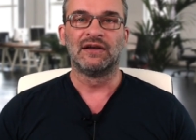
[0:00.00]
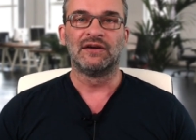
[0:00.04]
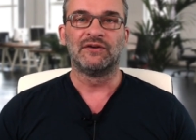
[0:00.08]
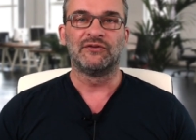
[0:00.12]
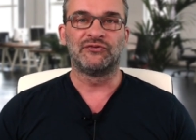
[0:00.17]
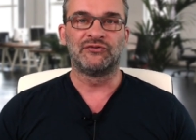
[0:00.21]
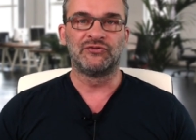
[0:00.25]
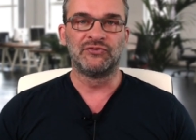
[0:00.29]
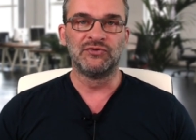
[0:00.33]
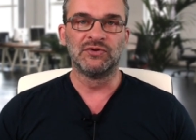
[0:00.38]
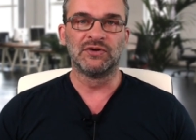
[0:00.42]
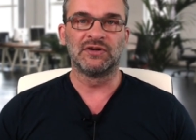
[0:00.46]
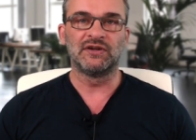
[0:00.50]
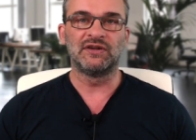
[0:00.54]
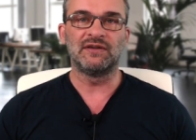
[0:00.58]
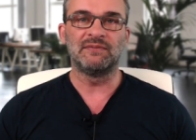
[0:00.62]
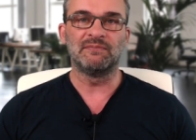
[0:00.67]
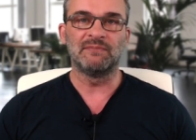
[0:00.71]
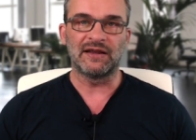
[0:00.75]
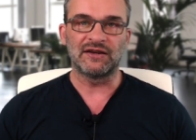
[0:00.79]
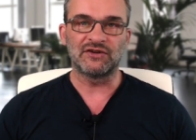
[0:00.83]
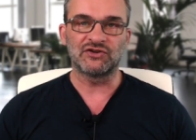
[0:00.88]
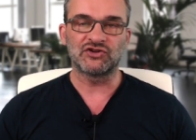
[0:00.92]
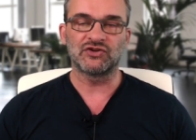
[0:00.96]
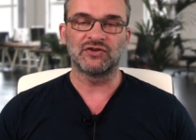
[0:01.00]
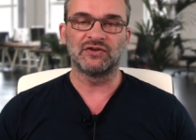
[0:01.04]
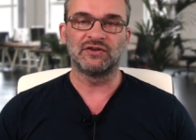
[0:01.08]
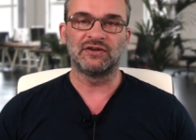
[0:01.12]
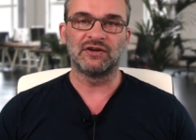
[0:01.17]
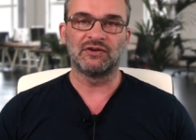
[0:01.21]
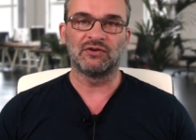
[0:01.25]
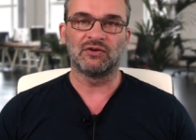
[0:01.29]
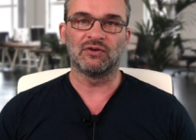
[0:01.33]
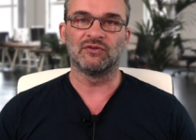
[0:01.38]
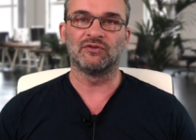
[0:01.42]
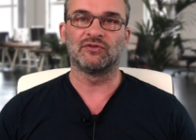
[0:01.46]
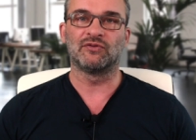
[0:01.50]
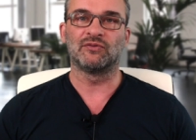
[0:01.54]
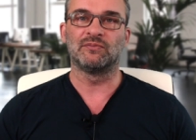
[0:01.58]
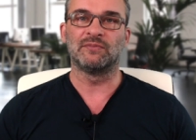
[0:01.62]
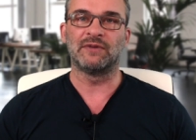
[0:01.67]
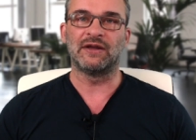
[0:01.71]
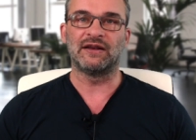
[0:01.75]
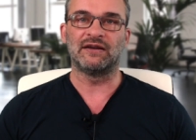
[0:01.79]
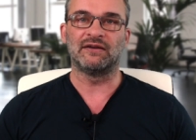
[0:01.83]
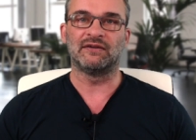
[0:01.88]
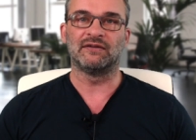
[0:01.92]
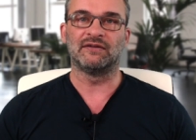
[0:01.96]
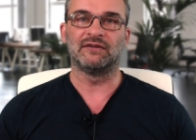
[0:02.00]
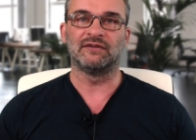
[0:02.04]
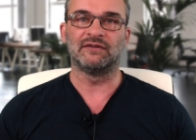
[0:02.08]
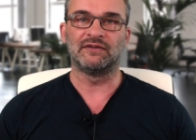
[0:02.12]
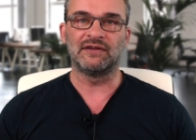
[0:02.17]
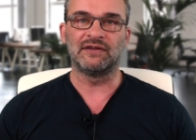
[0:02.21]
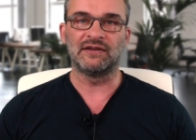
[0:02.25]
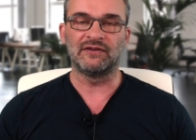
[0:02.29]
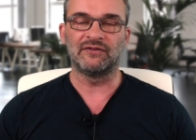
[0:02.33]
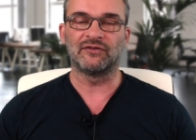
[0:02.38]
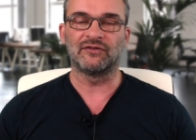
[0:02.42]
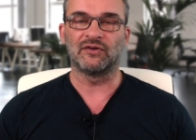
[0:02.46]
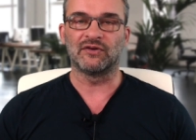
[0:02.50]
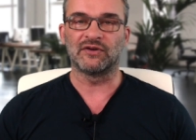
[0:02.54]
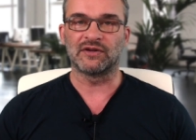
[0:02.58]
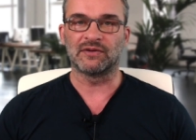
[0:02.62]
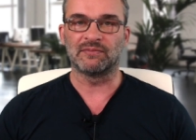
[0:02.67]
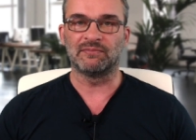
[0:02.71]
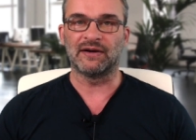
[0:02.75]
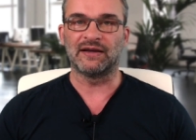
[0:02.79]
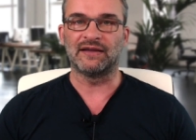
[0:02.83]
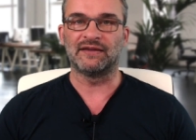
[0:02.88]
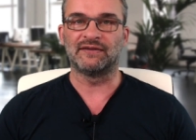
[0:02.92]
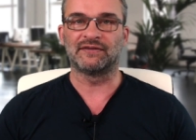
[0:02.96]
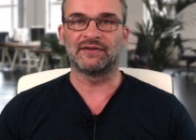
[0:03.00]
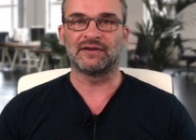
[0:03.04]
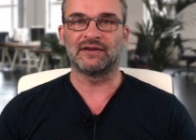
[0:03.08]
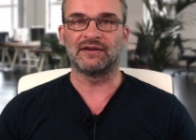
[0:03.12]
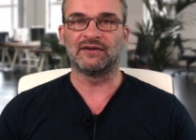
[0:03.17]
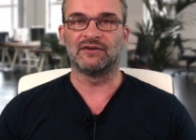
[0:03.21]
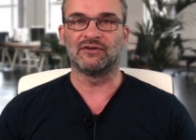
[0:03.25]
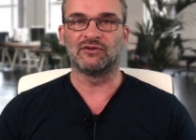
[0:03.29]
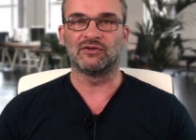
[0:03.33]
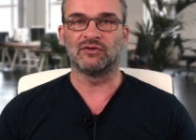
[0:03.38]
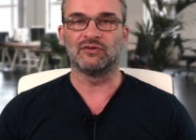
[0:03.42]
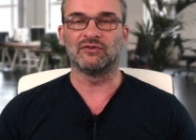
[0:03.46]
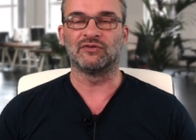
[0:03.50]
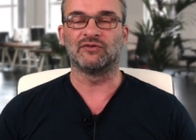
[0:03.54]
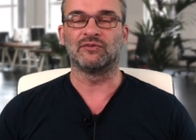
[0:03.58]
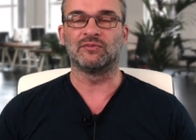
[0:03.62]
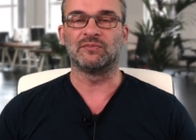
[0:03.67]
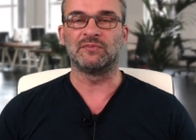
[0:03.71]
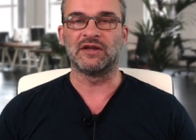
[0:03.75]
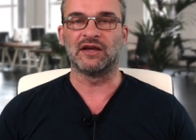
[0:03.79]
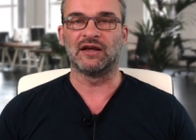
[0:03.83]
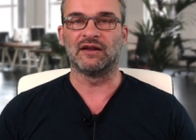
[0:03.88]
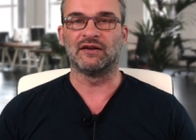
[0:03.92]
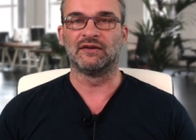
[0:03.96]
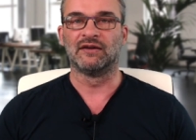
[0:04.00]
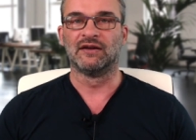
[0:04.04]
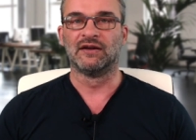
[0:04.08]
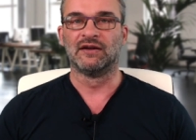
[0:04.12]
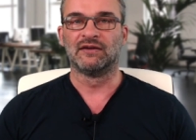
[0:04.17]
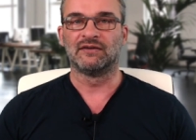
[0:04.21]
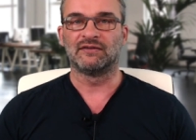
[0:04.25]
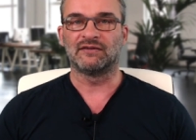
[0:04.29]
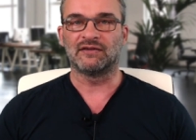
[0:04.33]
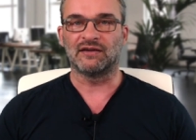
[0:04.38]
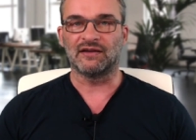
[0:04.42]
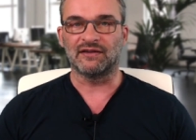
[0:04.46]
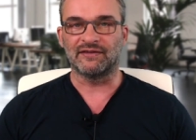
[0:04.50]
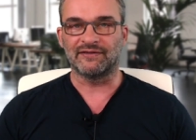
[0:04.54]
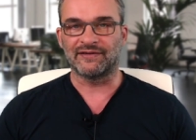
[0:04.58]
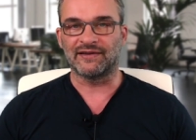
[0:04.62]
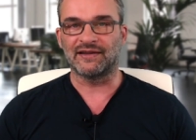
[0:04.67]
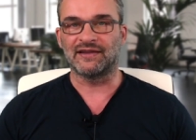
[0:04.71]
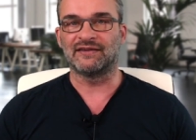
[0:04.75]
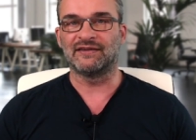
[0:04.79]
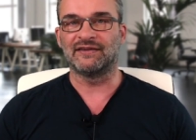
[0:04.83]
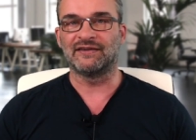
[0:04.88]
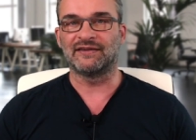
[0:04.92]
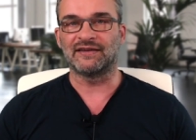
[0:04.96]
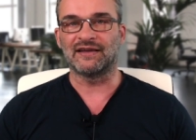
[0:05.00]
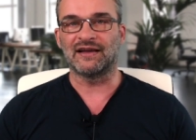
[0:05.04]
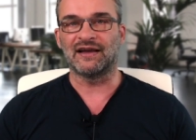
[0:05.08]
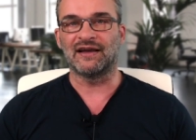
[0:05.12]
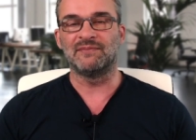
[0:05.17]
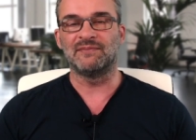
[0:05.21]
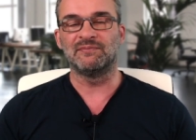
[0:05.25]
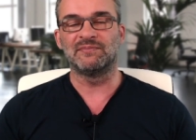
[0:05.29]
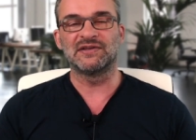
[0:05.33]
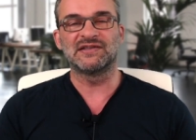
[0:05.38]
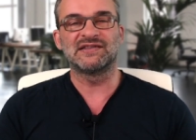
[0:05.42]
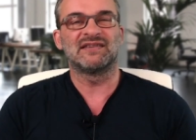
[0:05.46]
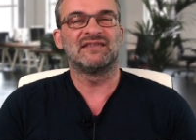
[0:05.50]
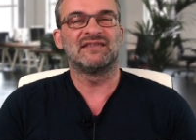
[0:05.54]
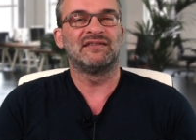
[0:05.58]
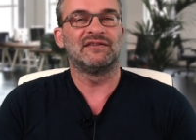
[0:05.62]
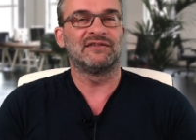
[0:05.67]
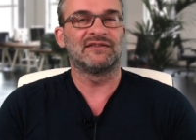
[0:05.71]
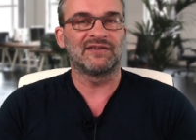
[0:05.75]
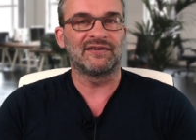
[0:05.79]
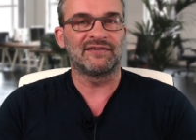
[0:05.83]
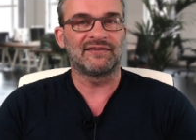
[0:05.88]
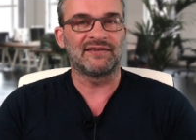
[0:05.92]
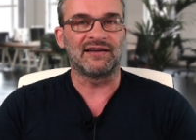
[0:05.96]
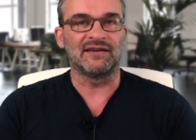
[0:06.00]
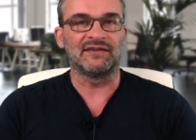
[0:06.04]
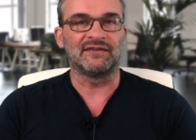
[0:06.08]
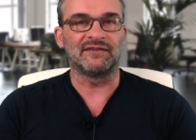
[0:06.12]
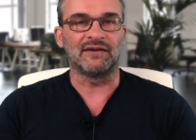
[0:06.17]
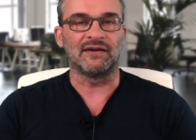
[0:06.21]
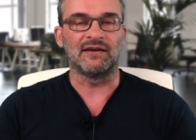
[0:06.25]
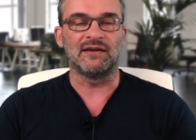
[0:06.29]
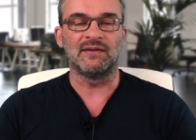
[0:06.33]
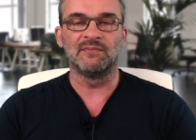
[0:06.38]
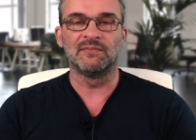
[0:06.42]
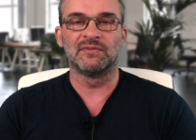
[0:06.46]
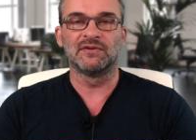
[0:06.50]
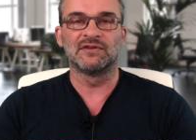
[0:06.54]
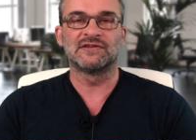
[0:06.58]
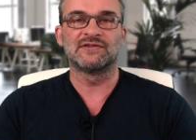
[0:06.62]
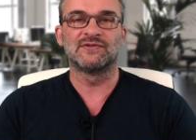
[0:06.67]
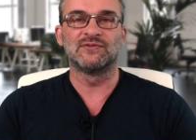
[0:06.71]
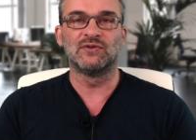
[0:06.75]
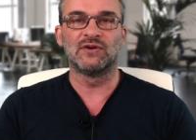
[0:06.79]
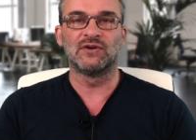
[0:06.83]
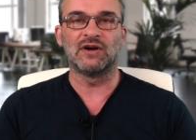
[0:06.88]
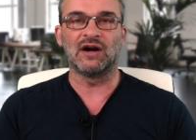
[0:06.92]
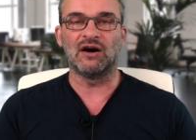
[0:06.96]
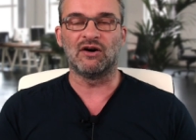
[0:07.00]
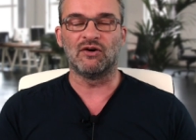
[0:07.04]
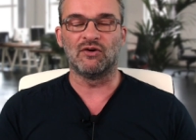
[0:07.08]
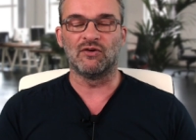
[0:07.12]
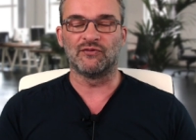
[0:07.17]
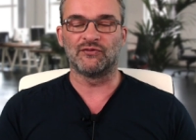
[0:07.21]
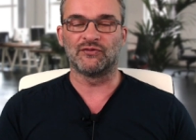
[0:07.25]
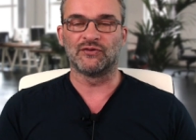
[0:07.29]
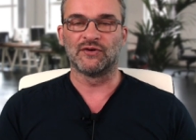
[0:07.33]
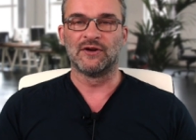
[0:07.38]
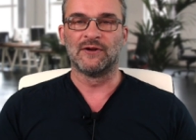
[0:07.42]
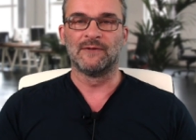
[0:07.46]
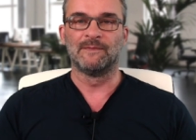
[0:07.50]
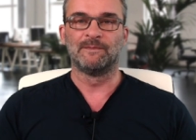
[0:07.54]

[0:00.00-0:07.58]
für die Menschen, die Konsumenten, die solche Beiträge konsumieren, tatsächlich ein bisschen interessanter in Bezug auf,